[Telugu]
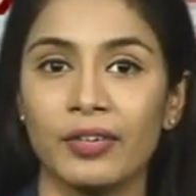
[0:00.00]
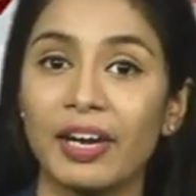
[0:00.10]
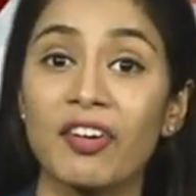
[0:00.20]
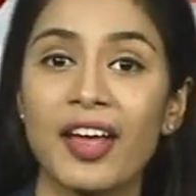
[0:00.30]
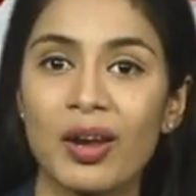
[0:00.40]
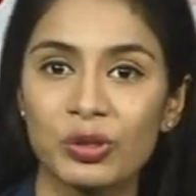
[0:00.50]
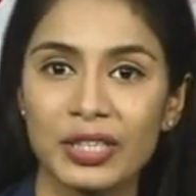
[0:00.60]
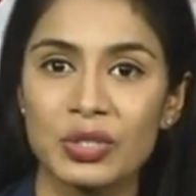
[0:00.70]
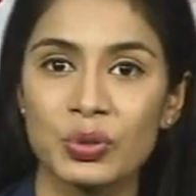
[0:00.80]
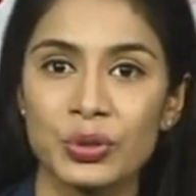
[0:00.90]
నిర్ణయాలు
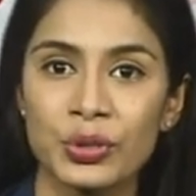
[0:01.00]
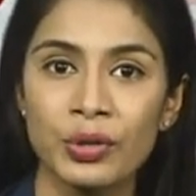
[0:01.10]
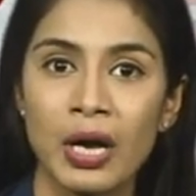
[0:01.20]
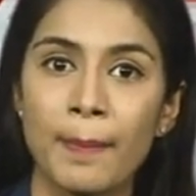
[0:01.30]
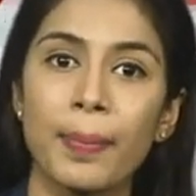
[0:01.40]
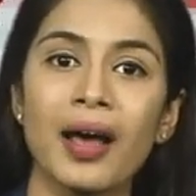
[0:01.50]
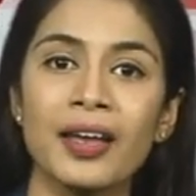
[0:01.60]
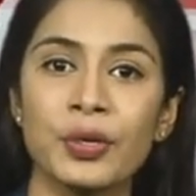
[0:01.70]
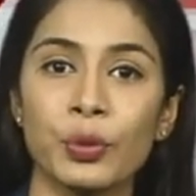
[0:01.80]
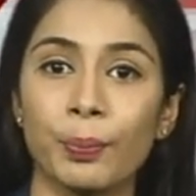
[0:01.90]
తీసుకుంటూ
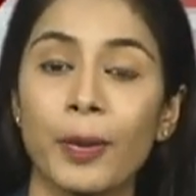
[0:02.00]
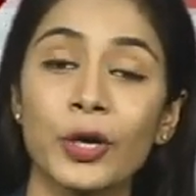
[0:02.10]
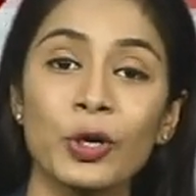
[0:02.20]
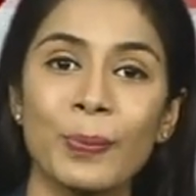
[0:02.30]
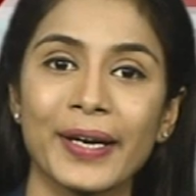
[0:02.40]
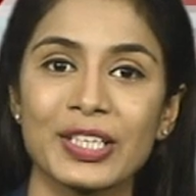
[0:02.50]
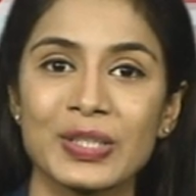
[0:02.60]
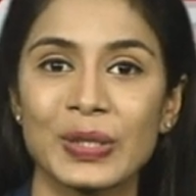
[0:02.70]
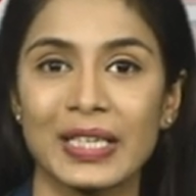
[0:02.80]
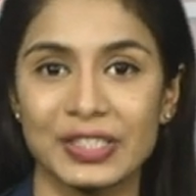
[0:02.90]
పాలనను పరుగులు
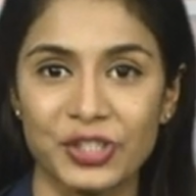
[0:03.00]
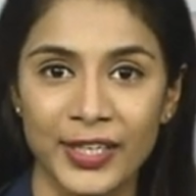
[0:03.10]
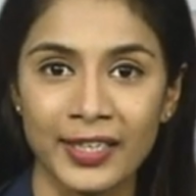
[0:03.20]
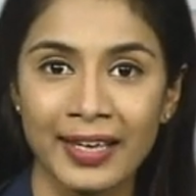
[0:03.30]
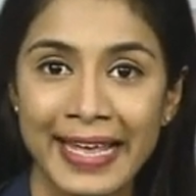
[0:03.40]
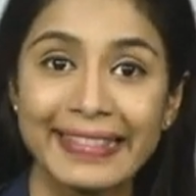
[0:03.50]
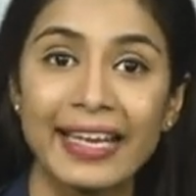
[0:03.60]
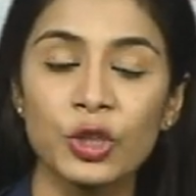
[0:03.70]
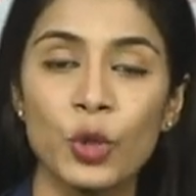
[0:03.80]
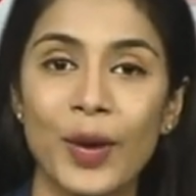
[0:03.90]
పెట్టేస్తున్న జగన్
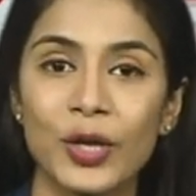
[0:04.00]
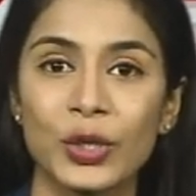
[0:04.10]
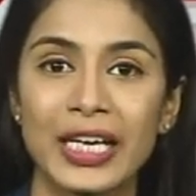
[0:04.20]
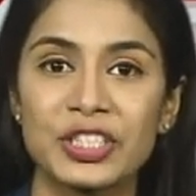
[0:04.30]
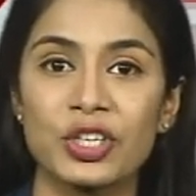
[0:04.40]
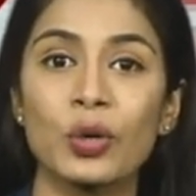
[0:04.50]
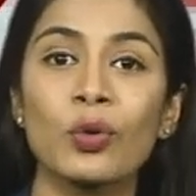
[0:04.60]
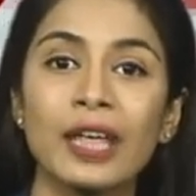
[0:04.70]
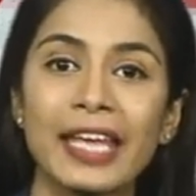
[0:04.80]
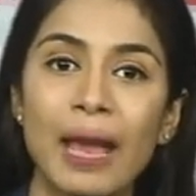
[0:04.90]
తనతో పాటు గెలిచిన
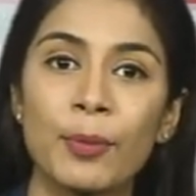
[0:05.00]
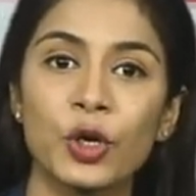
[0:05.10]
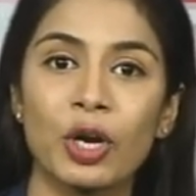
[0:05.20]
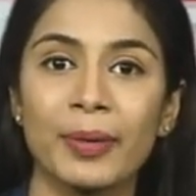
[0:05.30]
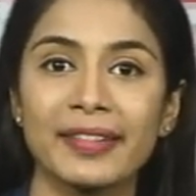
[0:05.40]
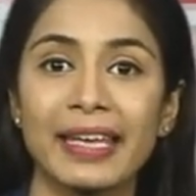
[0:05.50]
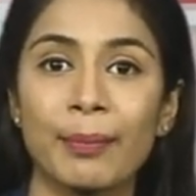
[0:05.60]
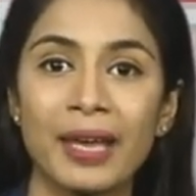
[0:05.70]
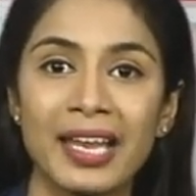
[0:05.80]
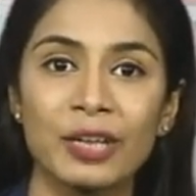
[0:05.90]
నూట యాభై ఒక్క మంది
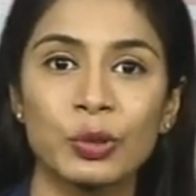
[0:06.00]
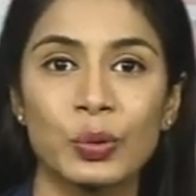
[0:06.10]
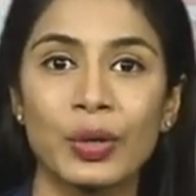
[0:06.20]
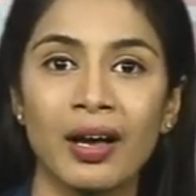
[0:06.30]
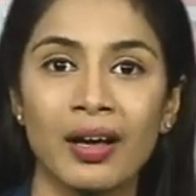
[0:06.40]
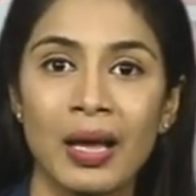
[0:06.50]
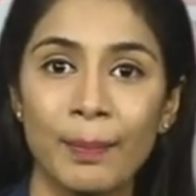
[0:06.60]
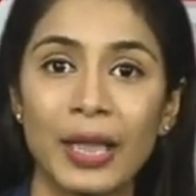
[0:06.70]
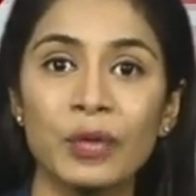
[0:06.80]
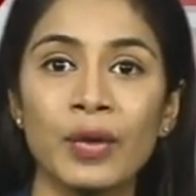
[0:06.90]
ఎమ్మెల్యేలకు కూడా
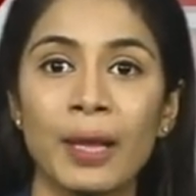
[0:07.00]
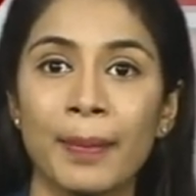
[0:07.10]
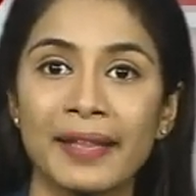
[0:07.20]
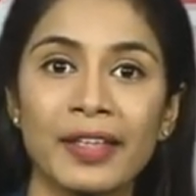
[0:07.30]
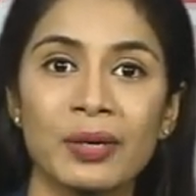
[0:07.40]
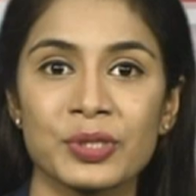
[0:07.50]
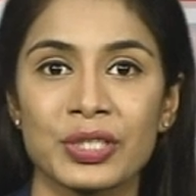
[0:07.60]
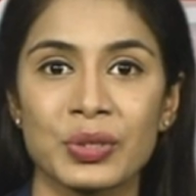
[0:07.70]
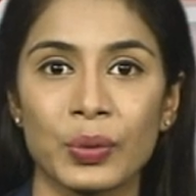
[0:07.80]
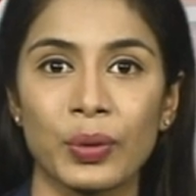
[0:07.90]
పదవుల పందరం
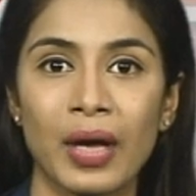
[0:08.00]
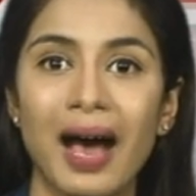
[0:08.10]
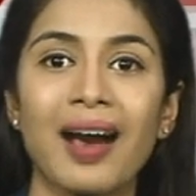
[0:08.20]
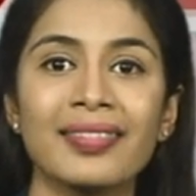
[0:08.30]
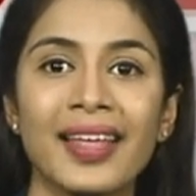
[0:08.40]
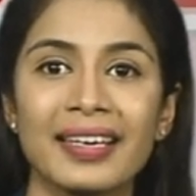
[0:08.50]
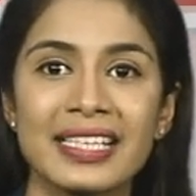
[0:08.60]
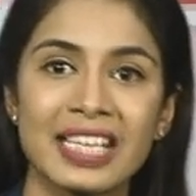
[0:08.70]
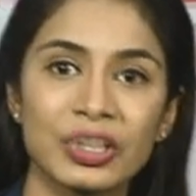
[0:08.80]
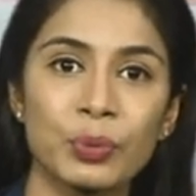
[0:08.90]
చేస్తూ అందరినీ
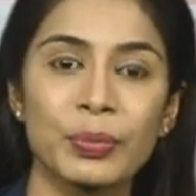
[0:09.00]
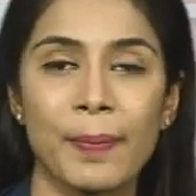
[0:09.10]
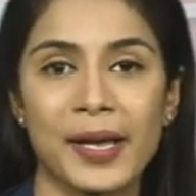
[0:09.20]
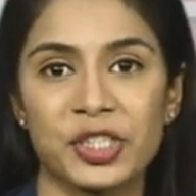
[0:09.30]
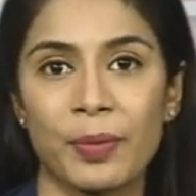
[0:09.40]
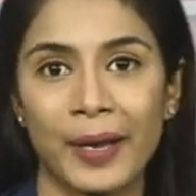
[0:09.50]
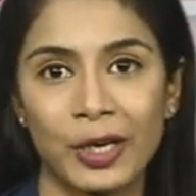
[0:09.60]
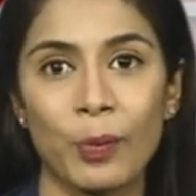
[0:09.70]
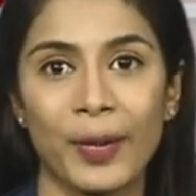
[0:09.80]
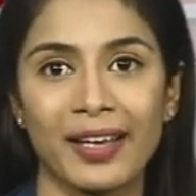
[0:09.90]
సంతృప్తిపరిచే
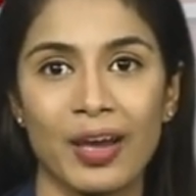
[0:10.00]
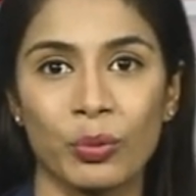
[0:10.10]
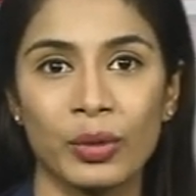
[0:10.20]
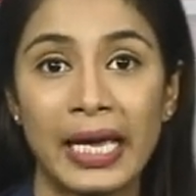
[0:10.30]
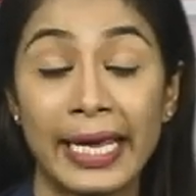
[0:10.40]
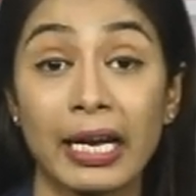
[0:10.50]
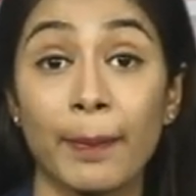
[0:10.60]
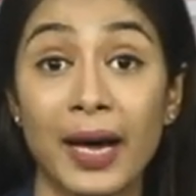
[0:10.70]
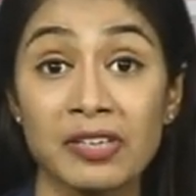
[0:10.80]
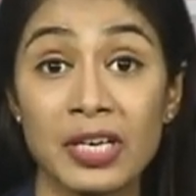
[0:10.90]
పనిలో పడ్డారు ఇక
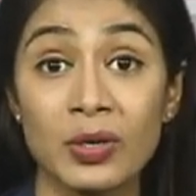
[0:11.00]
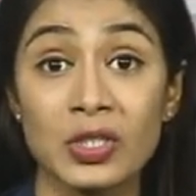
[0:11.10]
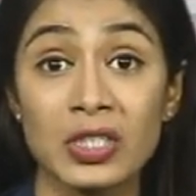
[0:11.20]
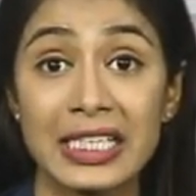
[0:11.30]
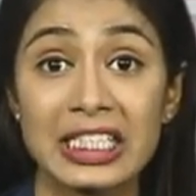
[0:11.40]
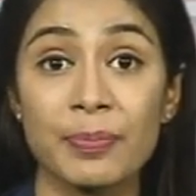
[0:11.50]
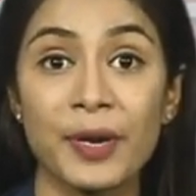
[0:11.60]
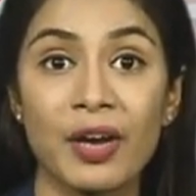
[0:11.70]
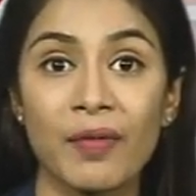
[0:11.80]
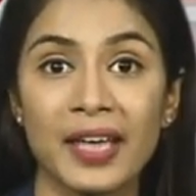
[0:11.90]
పార్టీ కోసం
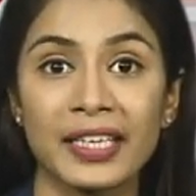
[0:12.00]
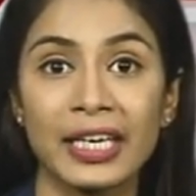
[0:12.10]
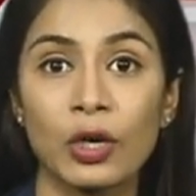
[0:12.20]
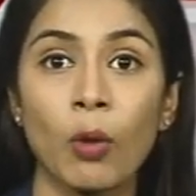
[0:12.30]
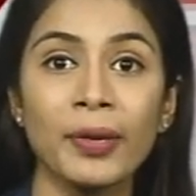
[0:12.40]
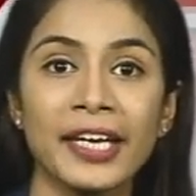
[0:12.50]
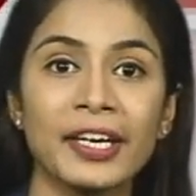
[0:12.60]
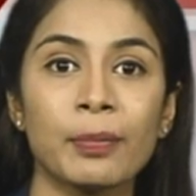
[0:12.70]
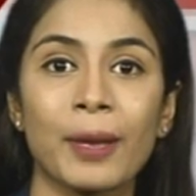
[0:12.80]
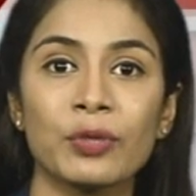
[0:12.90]
కష్టపడిన వారికి
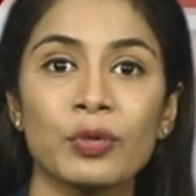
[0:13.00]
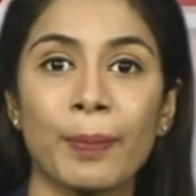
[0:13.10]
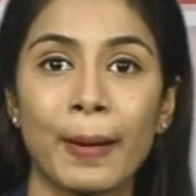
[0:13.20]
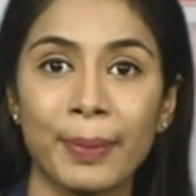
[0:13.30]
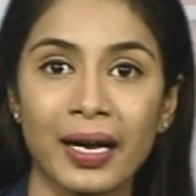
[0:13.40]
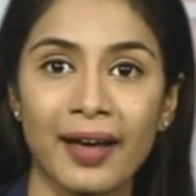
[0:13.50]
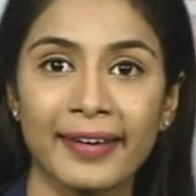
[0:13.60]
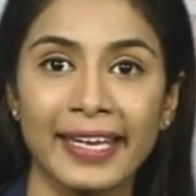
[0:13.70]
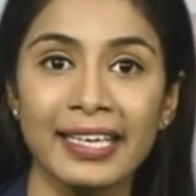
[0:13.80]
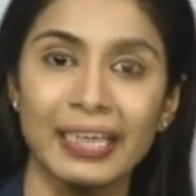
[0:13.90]
నామినేటెడ్ పదవుల
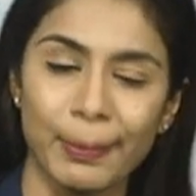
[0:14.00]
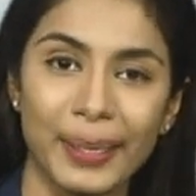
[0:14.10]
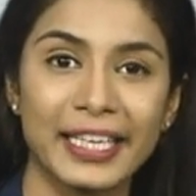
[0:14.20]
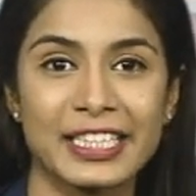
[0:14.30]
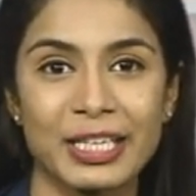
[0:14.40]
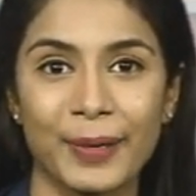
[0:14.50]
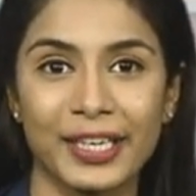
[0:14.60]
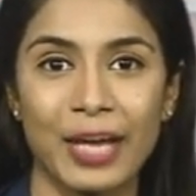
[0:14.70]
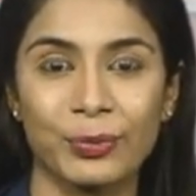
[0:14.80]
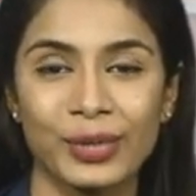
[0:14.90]
పంపకాన్ని ఇప్పటికే
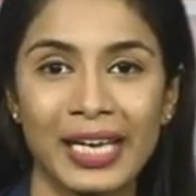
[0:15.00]
చేపట్టారు